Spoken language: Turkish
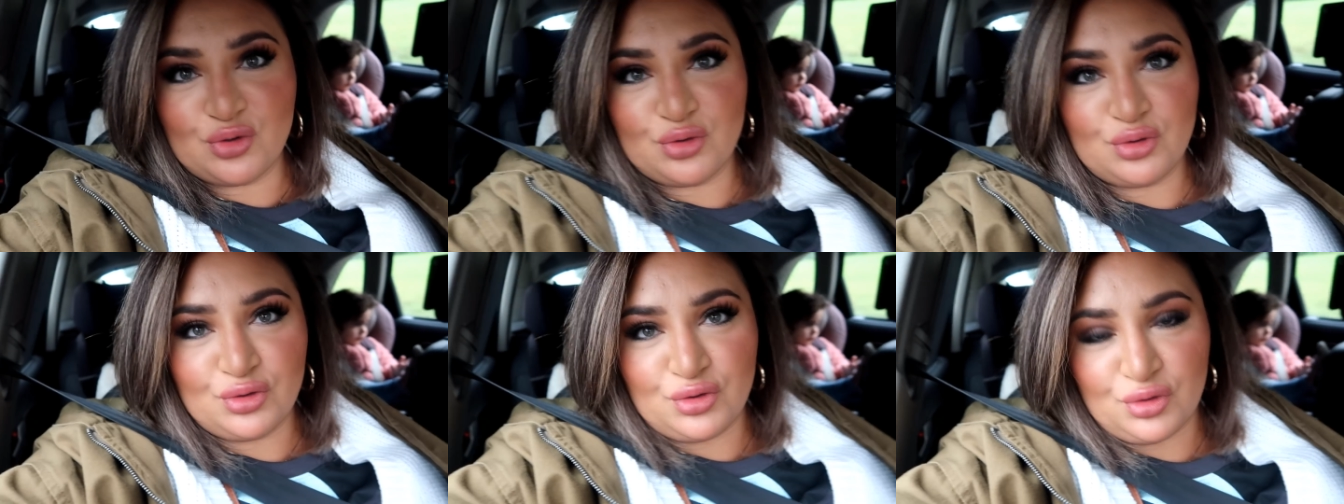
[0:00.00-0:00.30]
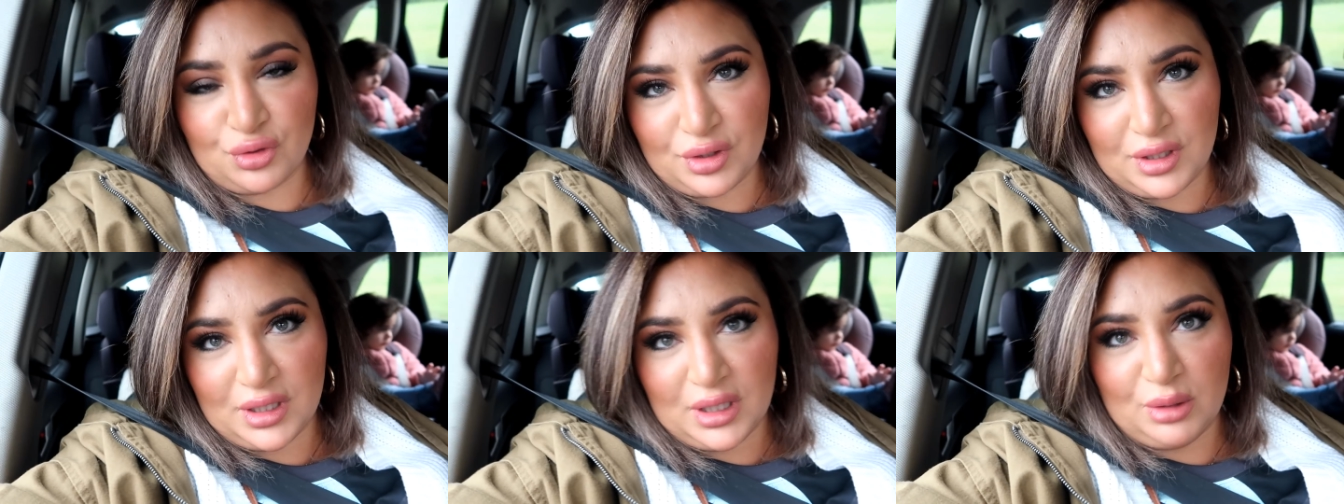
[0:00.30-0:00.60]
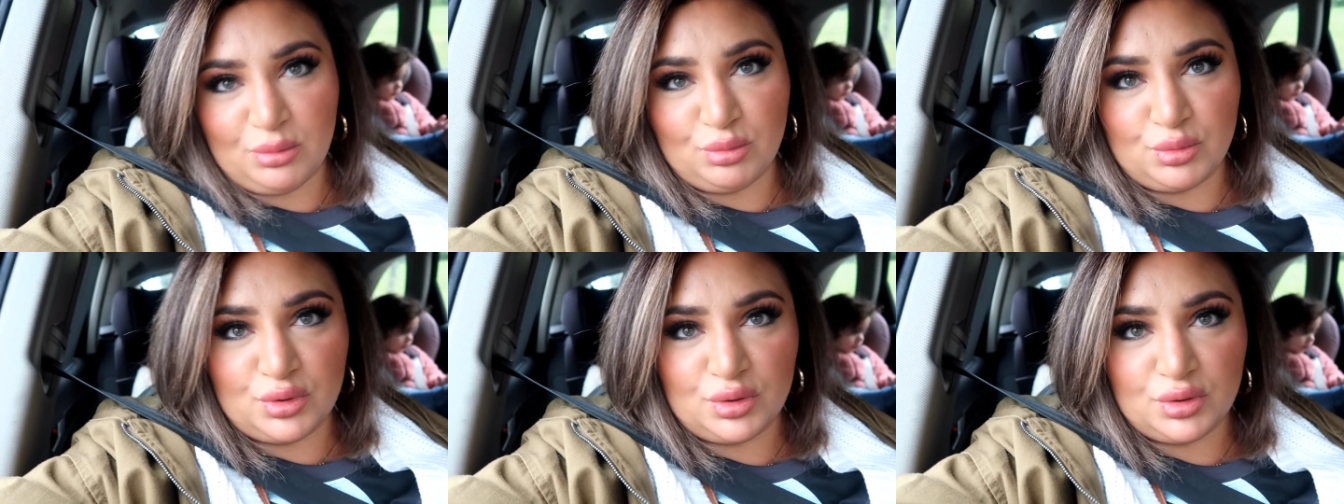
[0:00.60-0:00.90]
çünkü çok
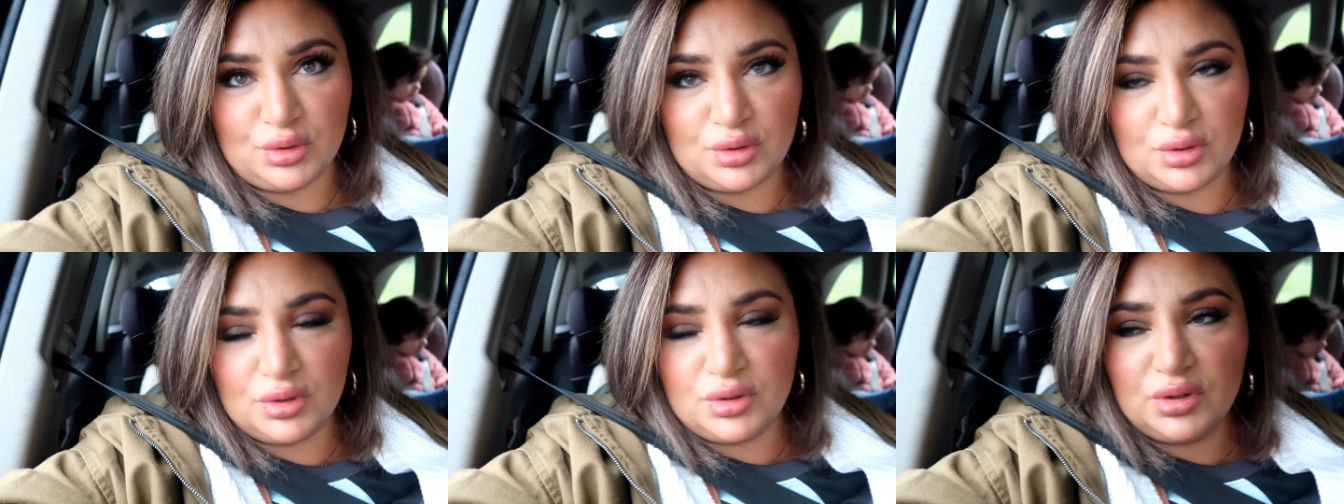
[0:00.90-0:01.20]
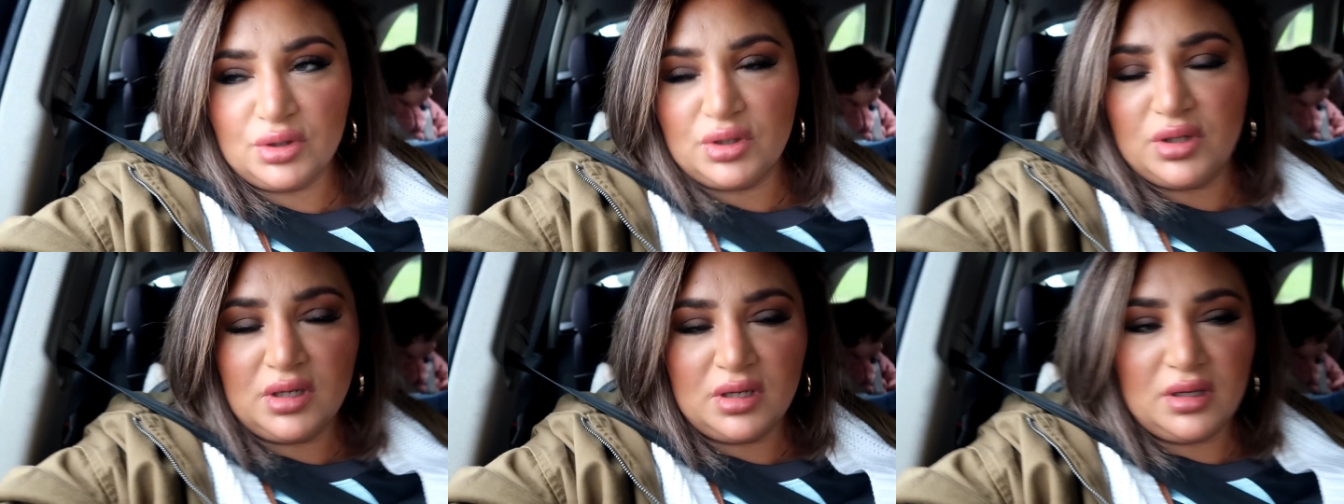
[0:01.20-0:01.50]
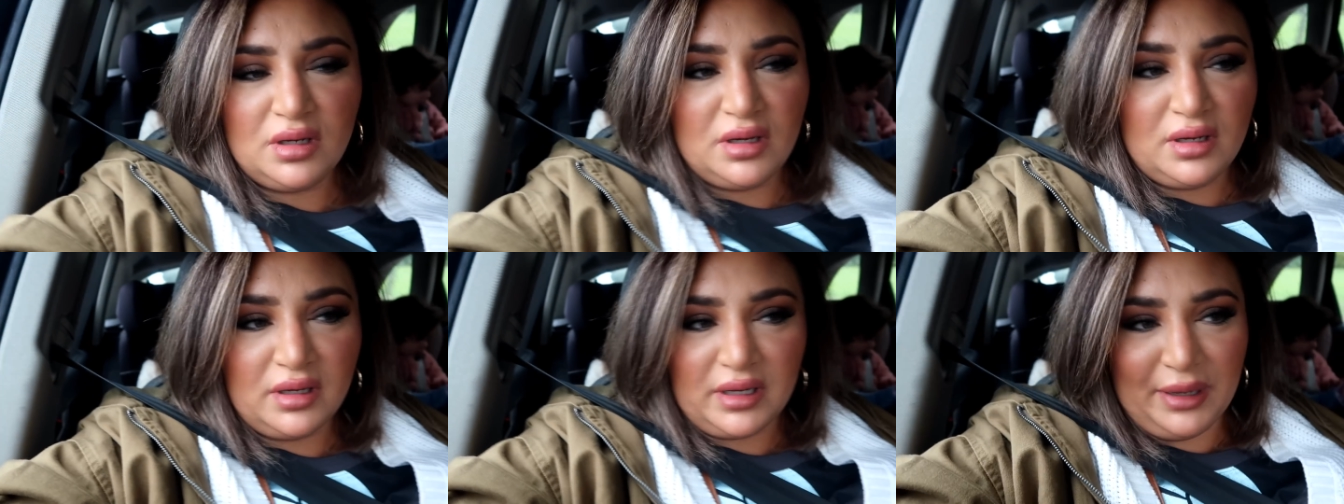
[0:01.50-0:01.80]
yağmurdu.
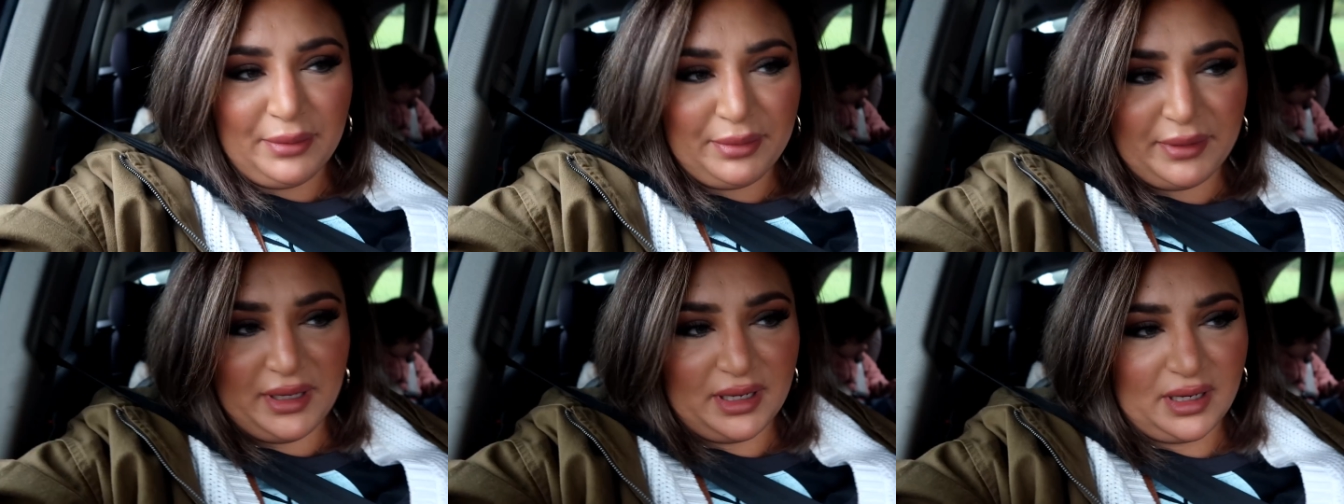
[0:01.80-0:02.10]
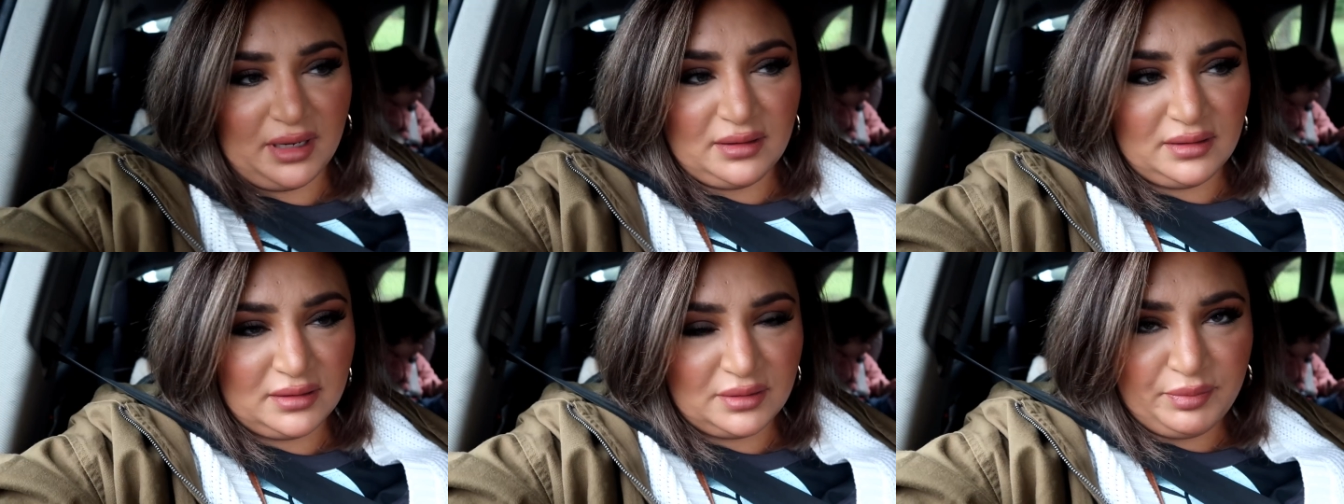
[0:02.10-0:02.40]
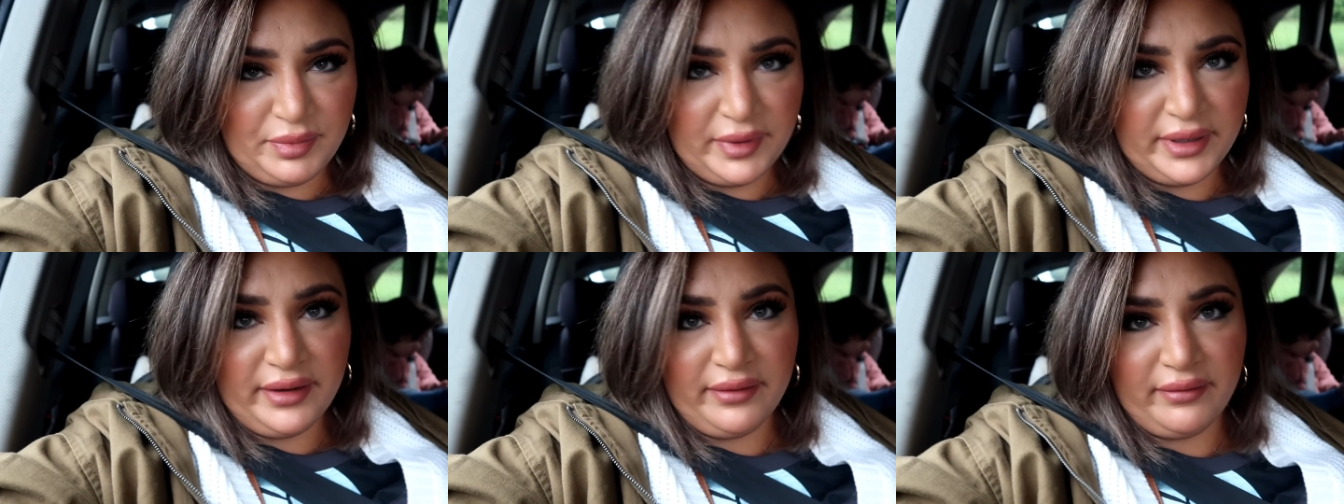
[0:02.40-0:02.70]

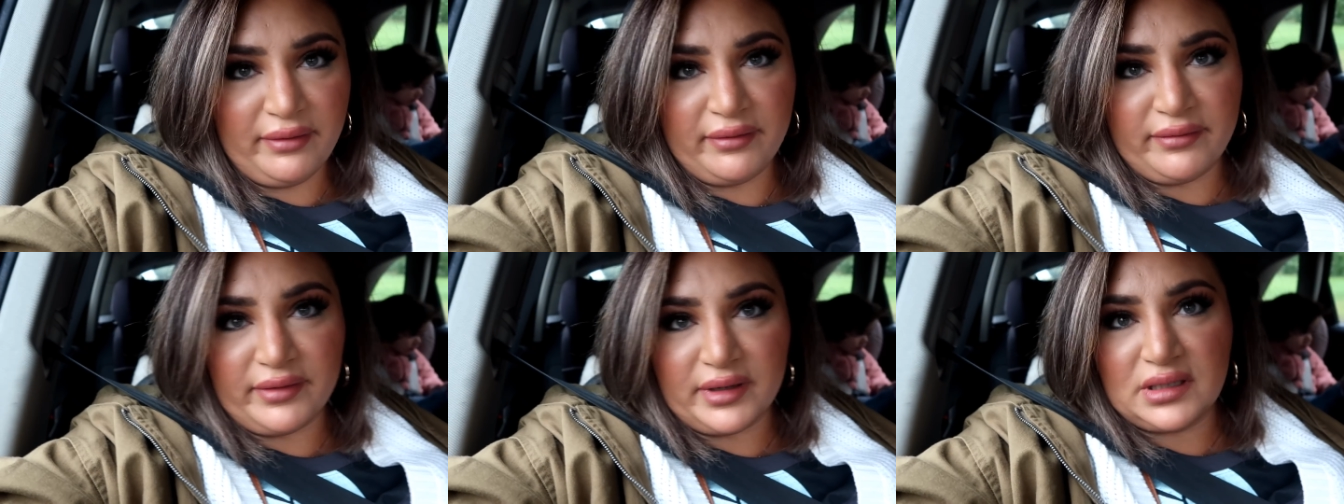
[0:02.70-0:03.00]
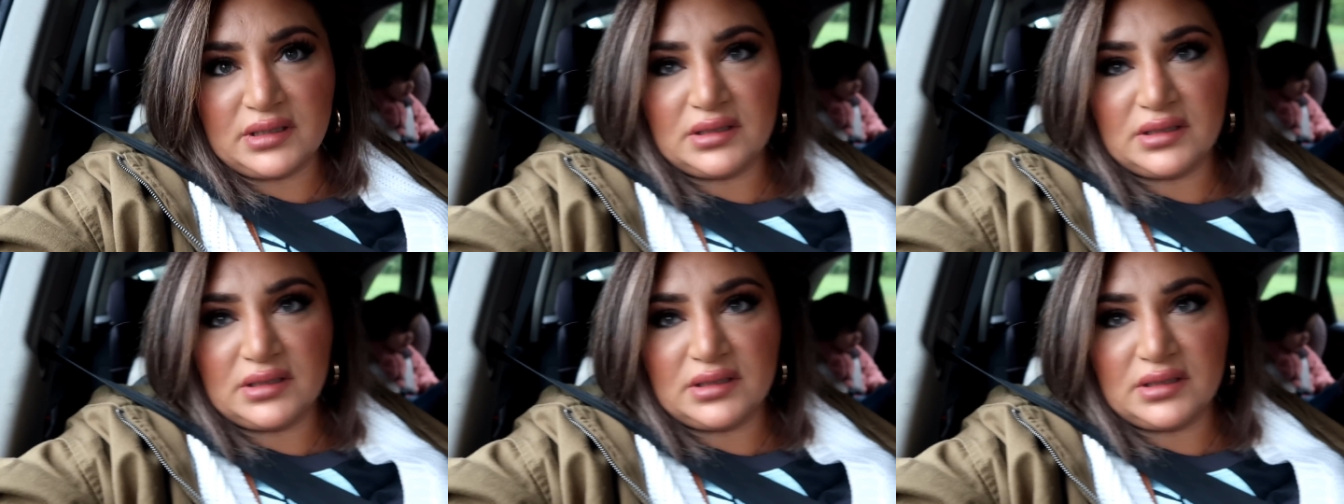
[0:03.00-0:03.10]
Kapkaranlık bir hava